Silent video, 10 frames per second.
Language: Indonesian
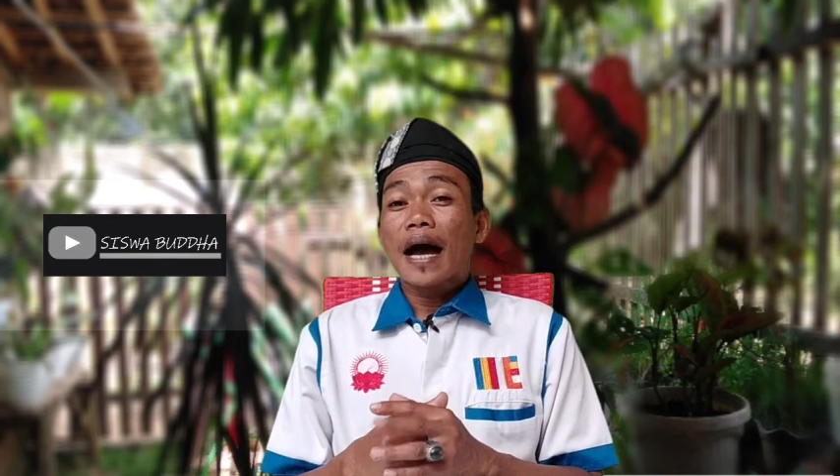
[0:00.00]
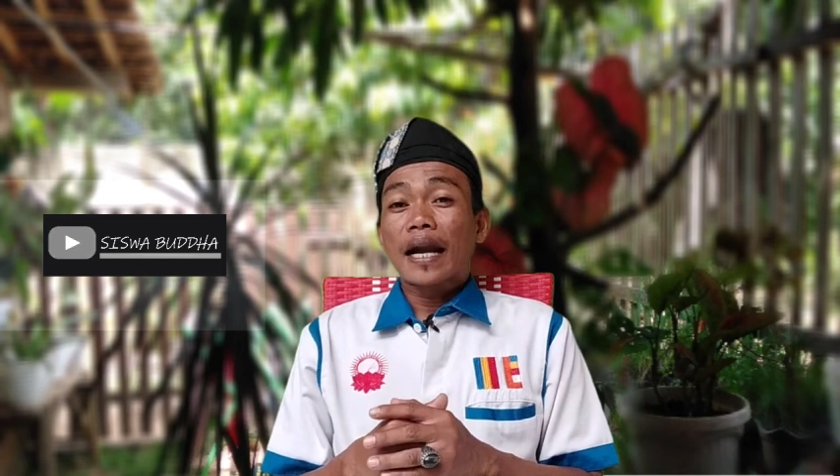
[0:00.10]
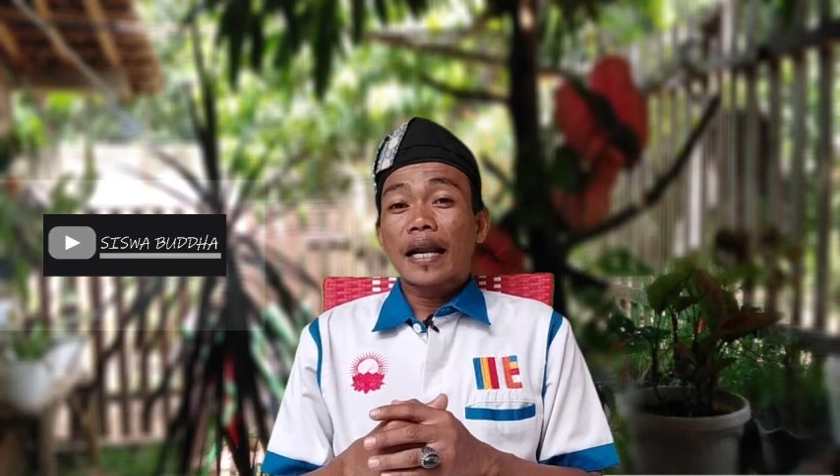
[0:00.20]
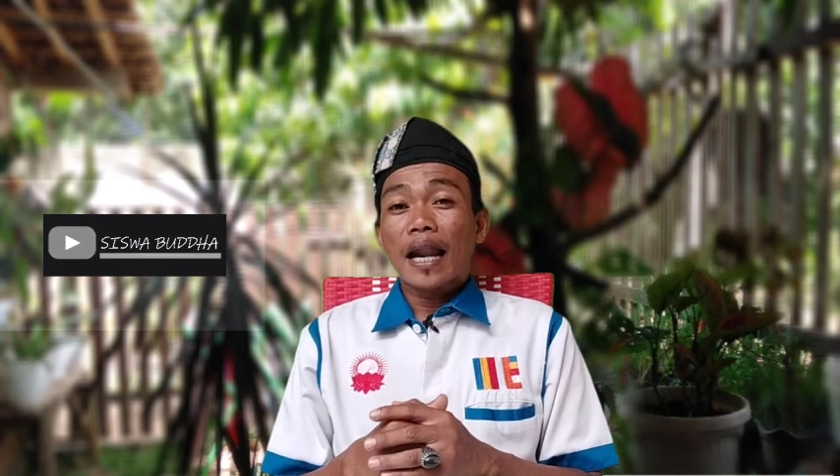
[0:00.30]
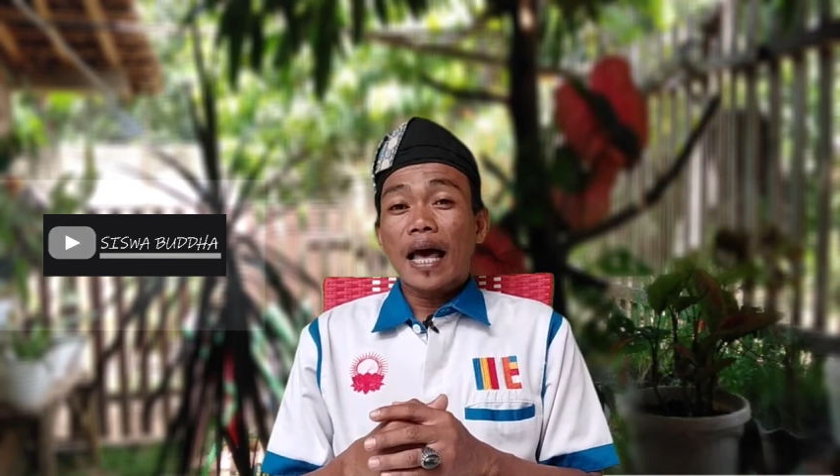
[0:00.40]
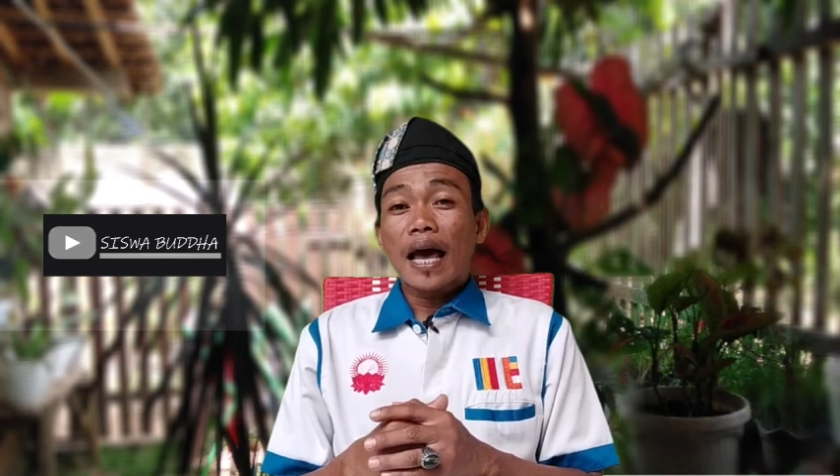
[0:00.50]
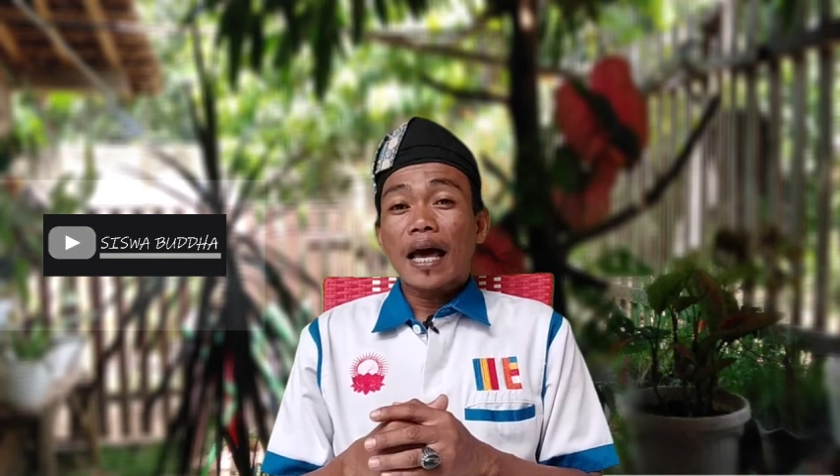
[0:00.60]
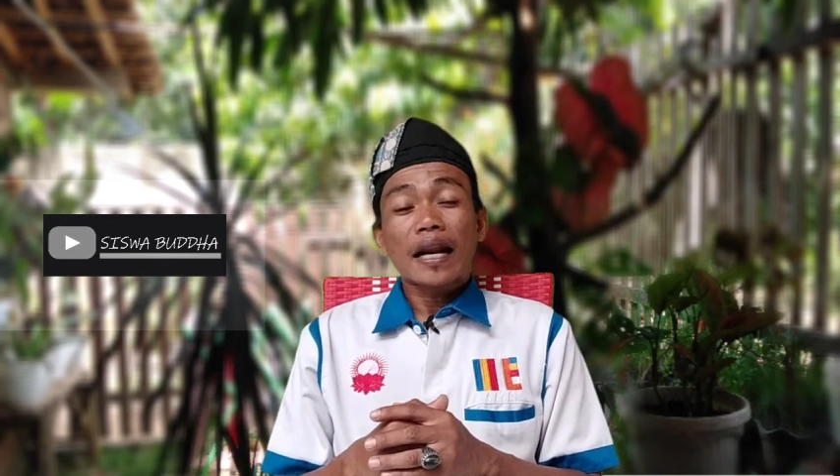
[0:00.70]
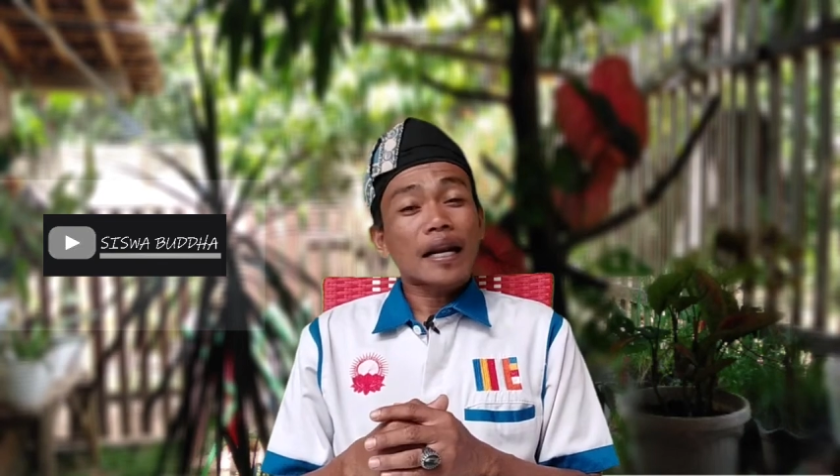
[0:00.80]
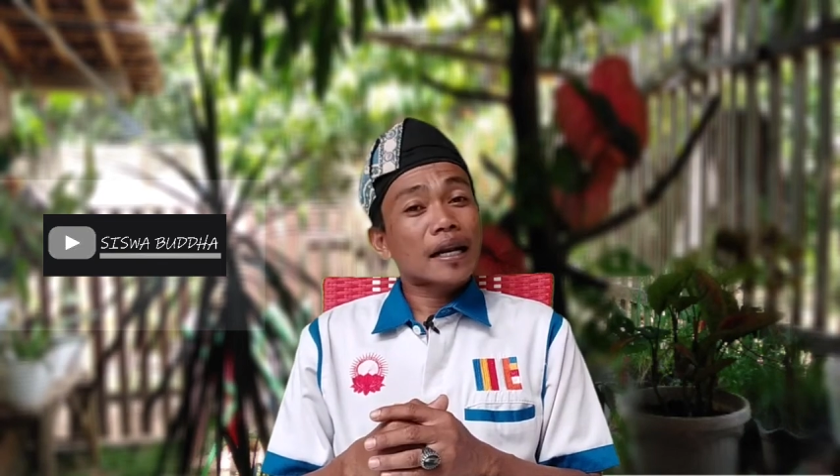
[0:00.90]

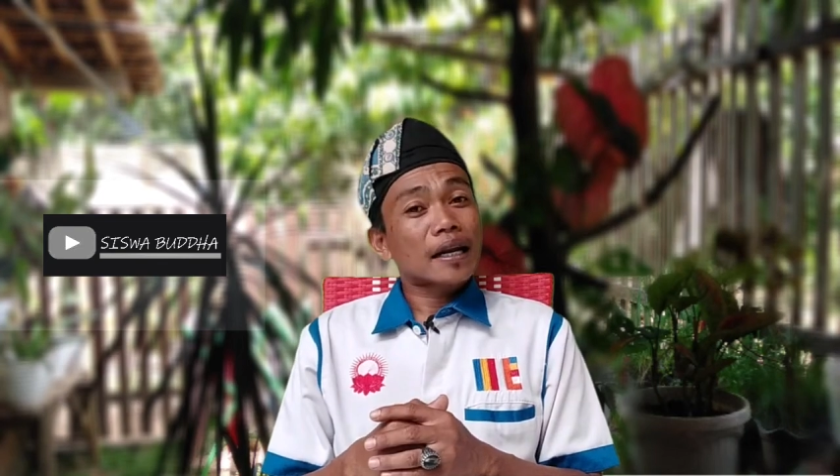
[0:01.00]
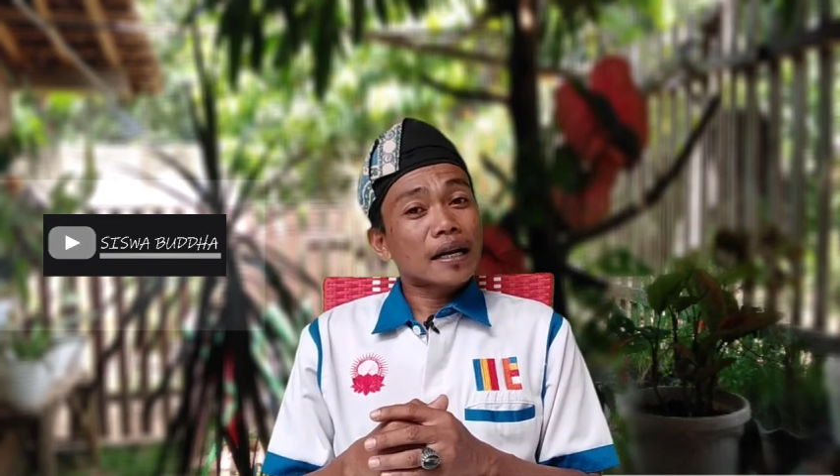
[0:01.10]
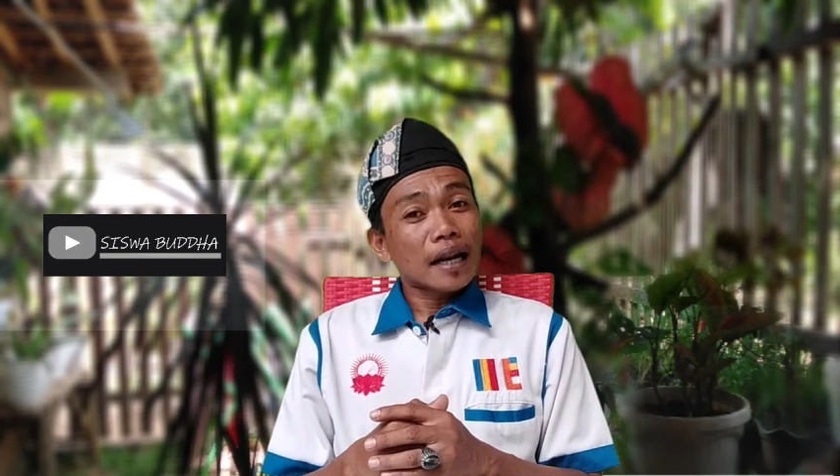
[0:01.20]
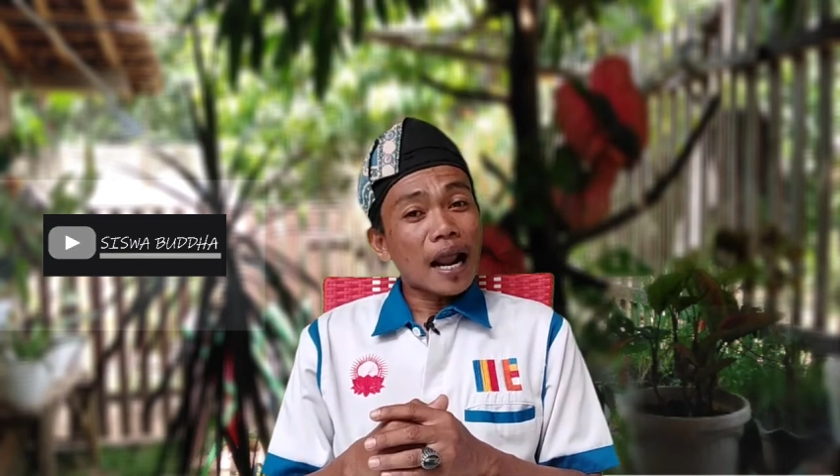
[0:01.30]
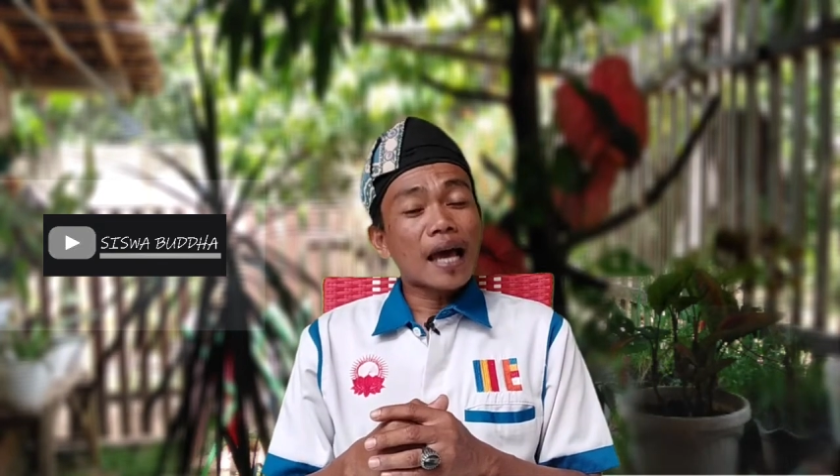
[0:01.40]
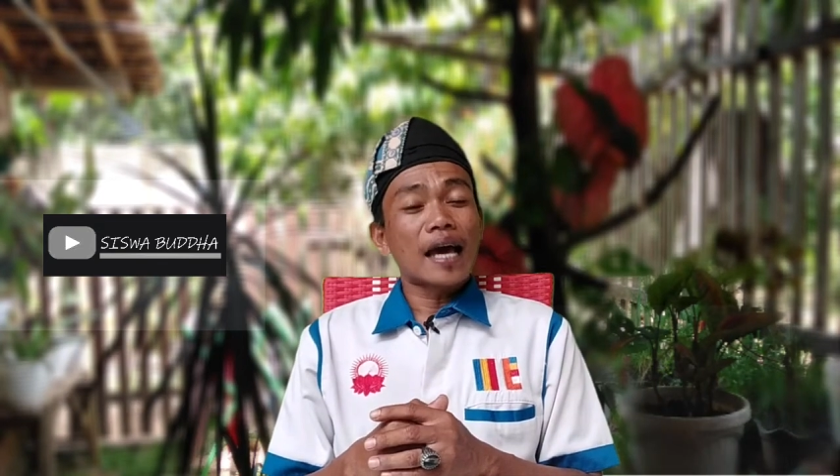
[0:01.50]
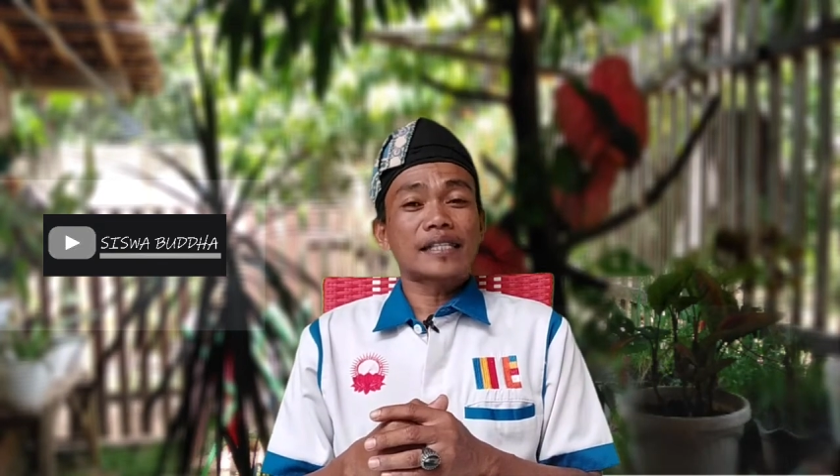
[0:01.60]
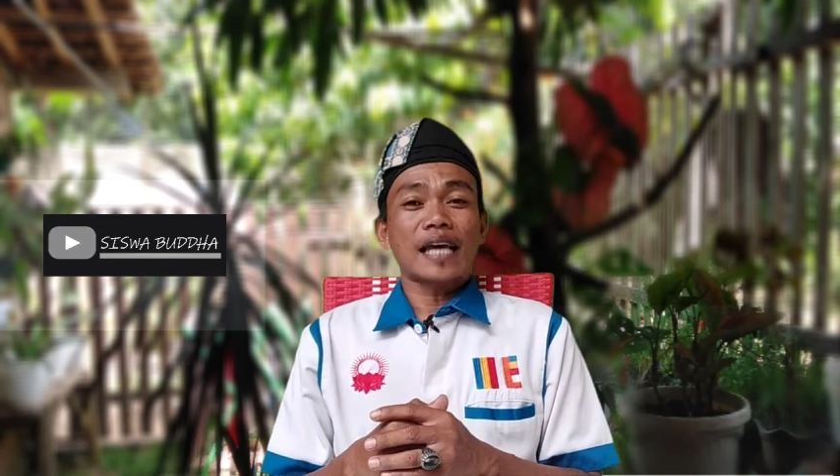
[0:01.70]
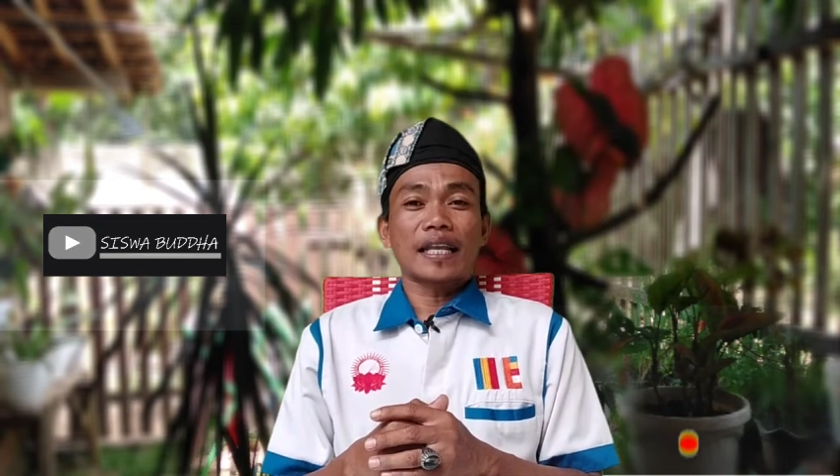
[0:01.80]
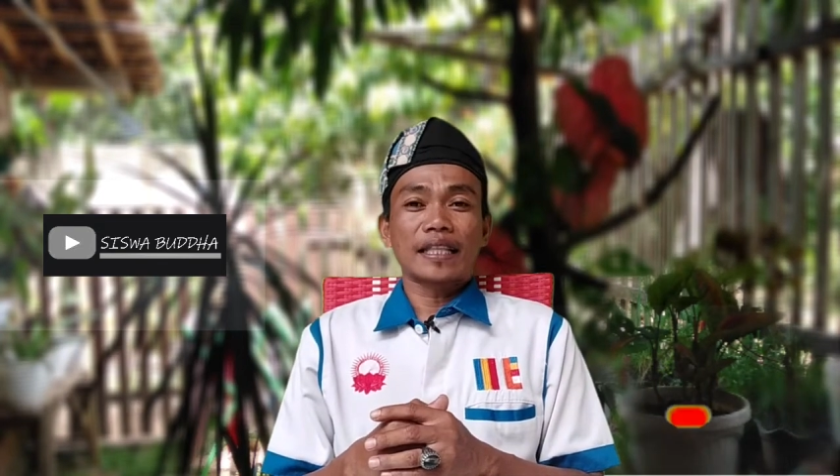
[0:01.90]
adalah raga
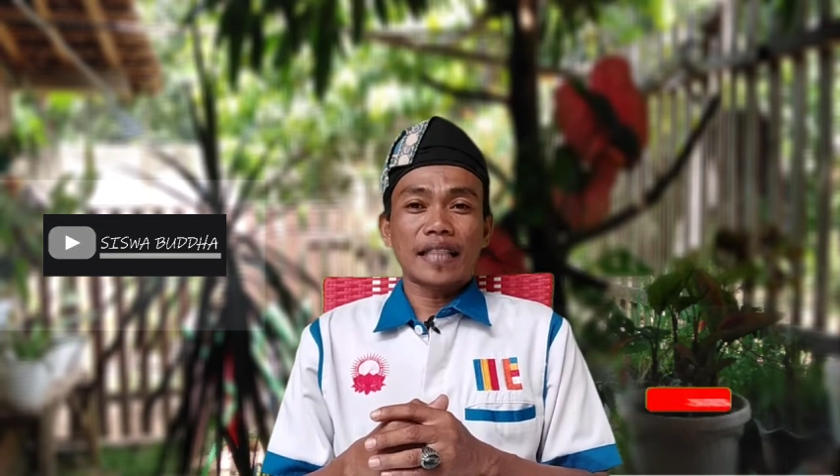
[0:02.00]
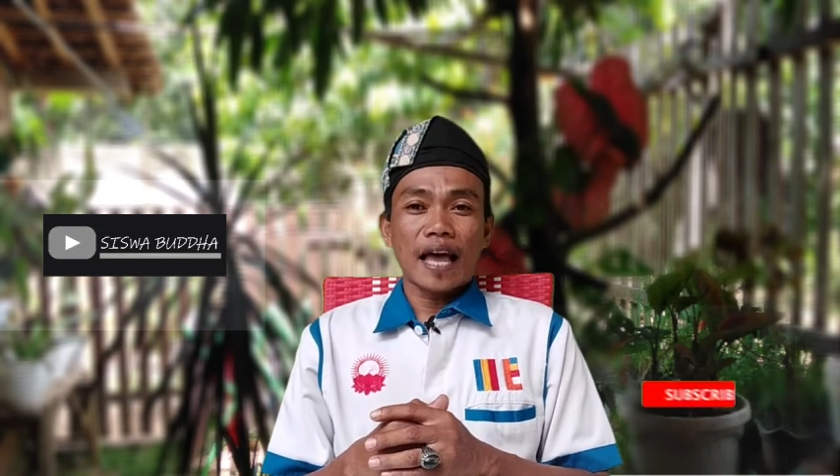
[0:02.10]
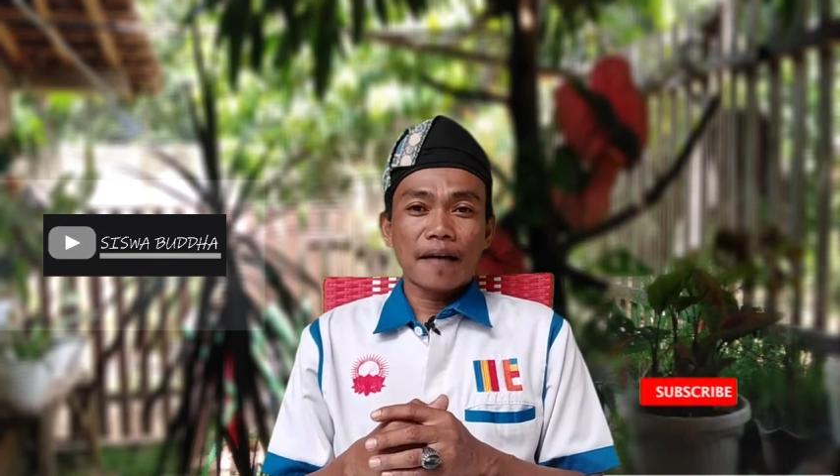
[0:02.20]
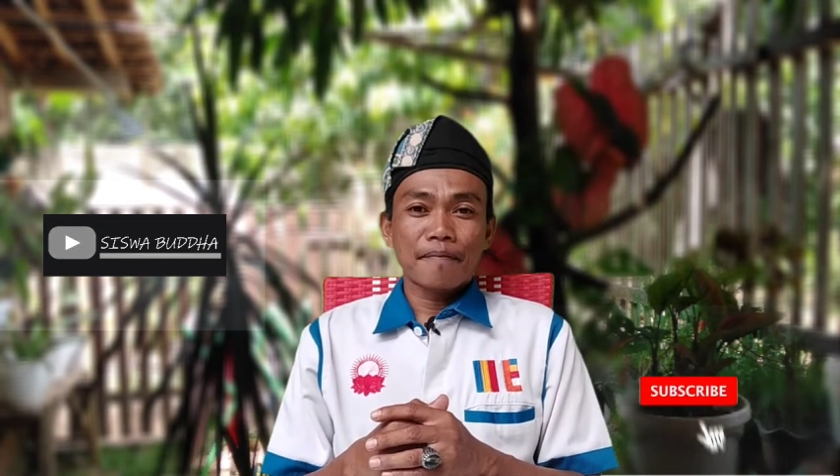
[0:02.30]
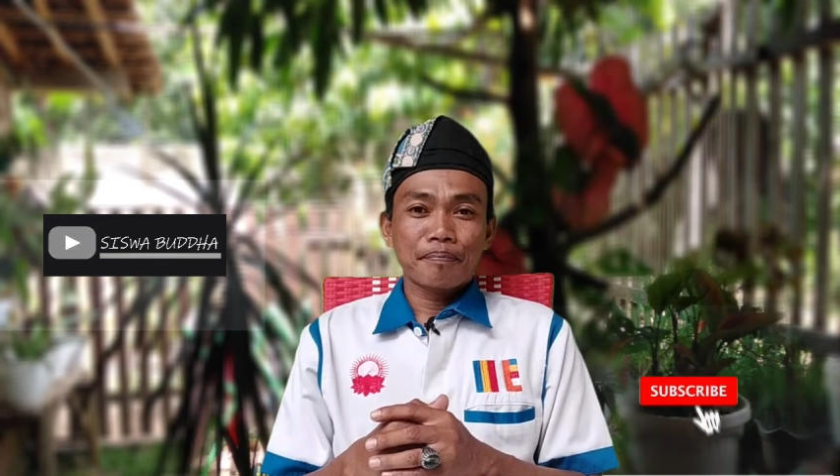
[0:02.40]
carita.